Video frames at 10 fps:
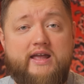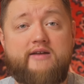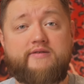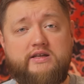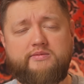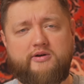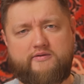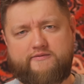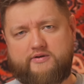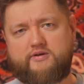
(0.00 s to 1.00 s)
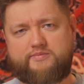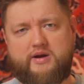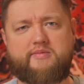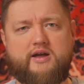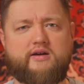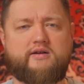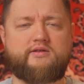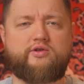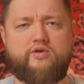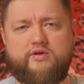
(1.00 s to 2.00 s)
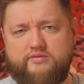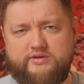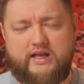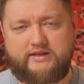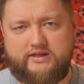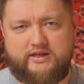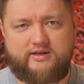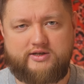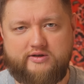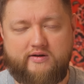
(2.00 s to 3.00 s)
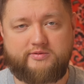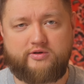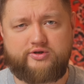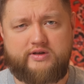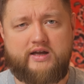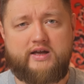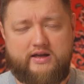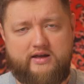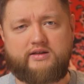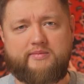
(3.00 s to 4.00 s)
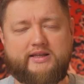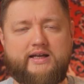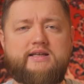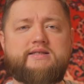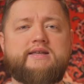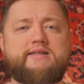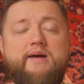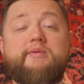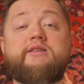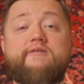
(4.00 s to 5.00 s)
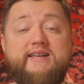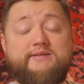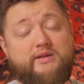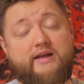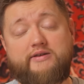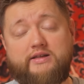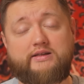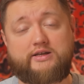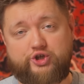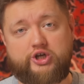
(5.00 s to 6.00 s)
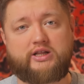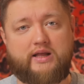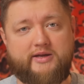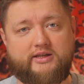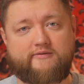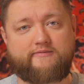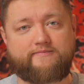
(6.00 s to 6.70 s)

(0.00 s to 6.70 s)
И, видимо, в пробегах до станции технического обслуживания и намотались те самые 2500 километров.